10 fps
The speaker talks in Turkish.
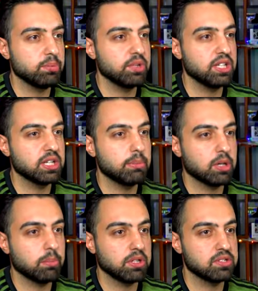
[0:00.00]
Premier Lig'e
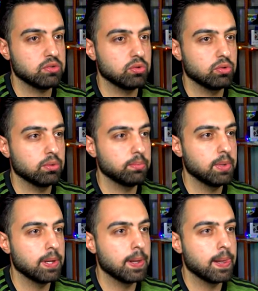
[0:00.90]
bakmak istiyorum.
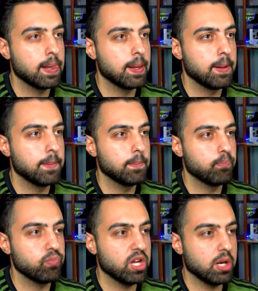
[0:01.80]

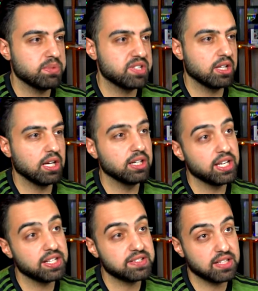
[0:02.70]
Ee, Salah'ı
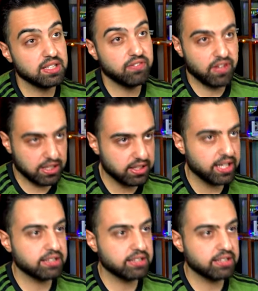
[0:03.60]
Eriksen'i de falan daha